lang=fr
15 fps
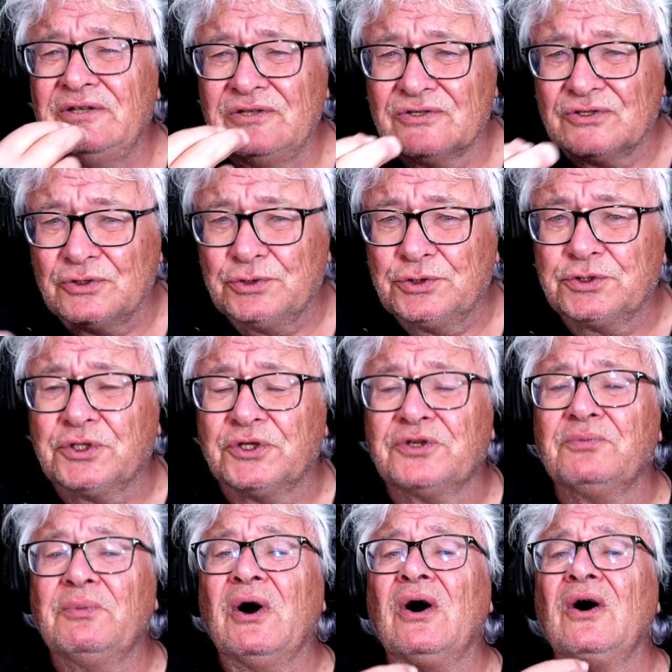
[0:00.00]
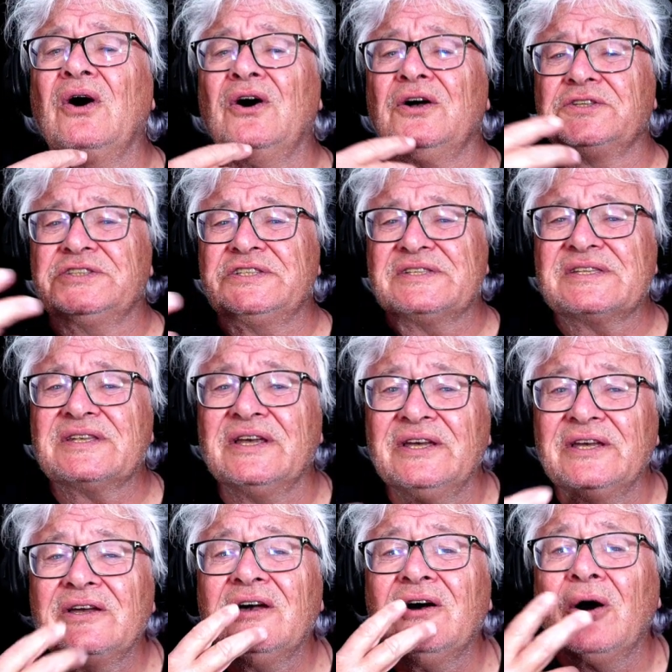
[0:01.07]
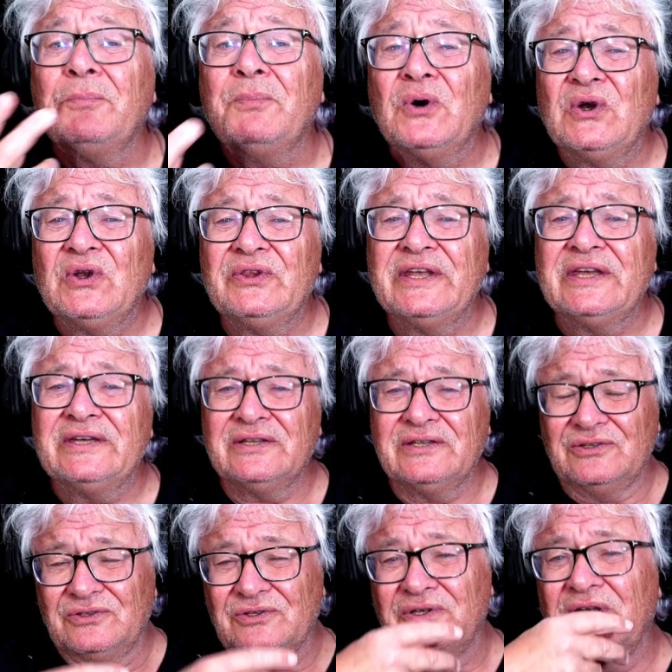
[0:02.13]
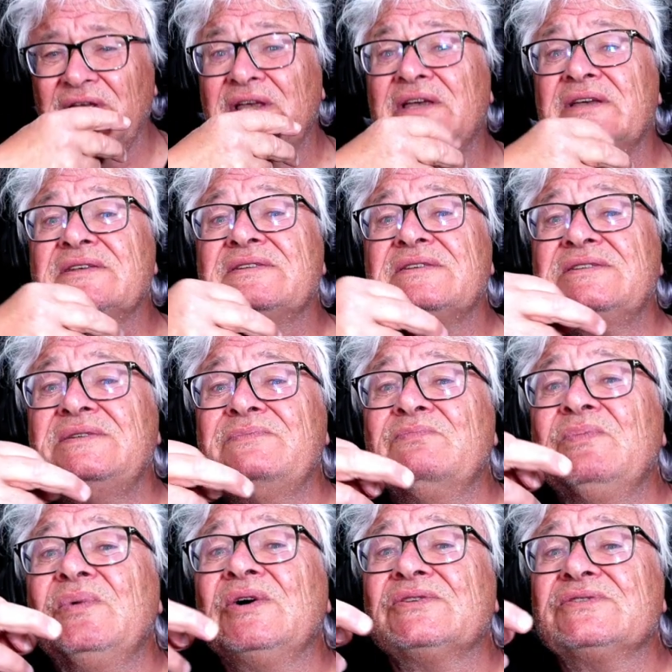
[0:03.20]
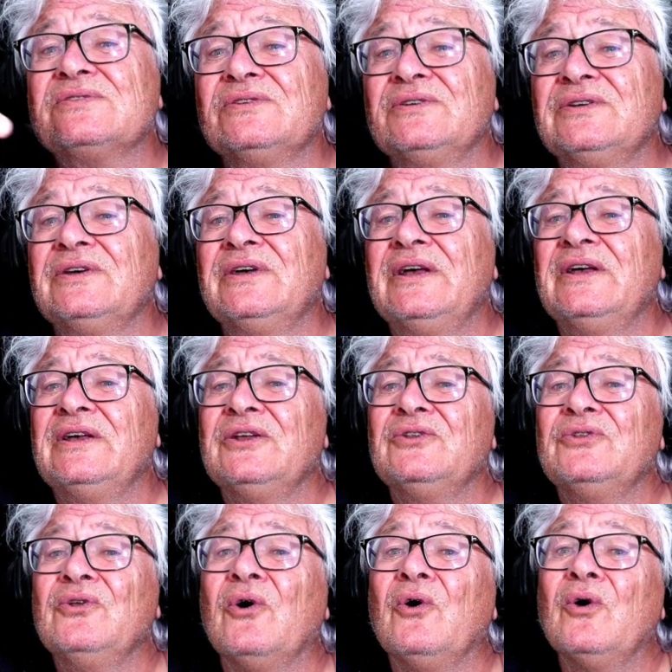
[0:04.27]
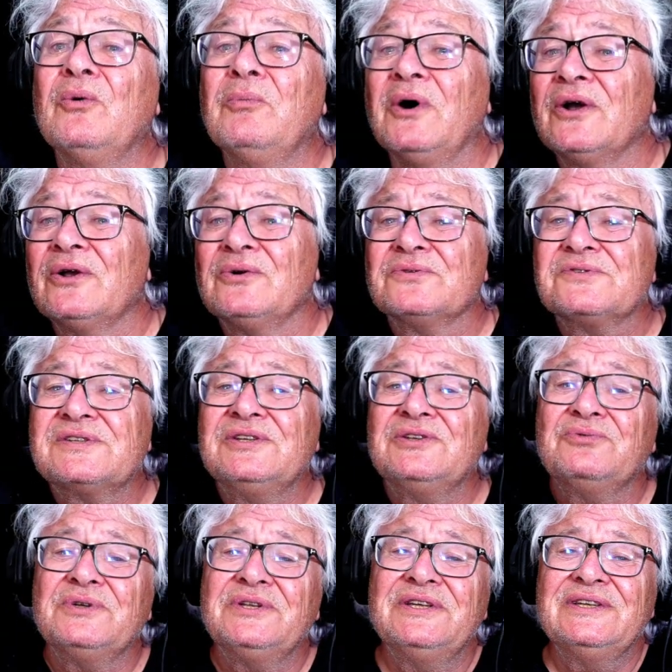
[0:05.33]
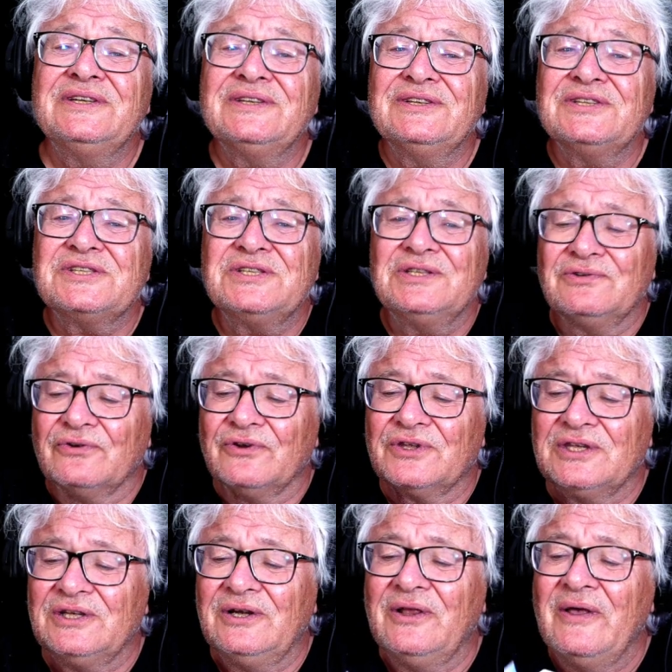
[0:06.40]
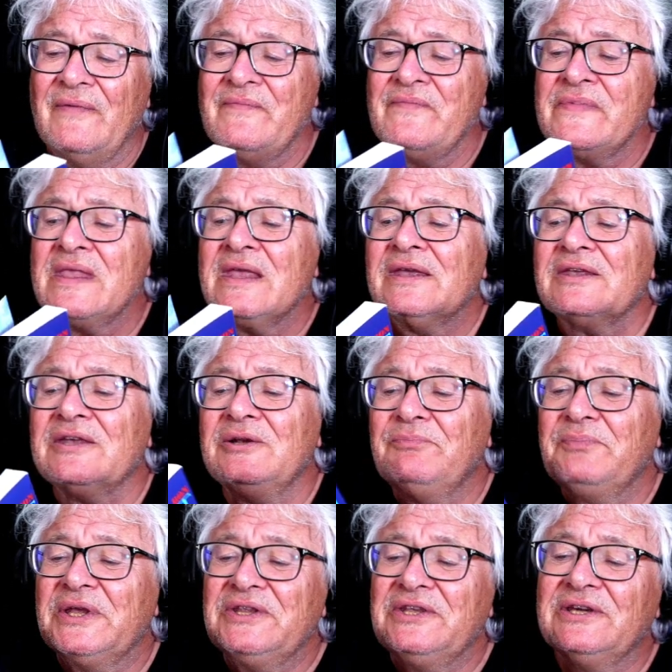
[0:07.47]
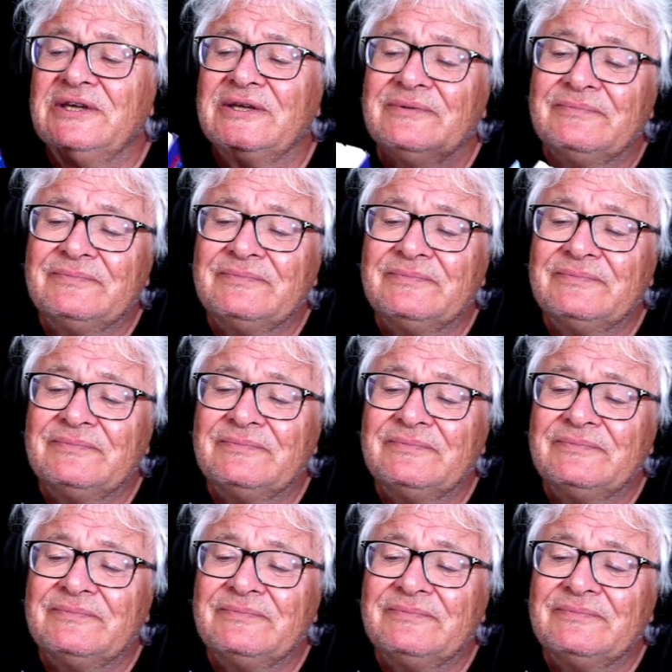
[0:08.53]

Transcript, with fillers: ce chuchotement enregistré en polonais de ces immenses nombre constitué des, chiffres qu'il peignait.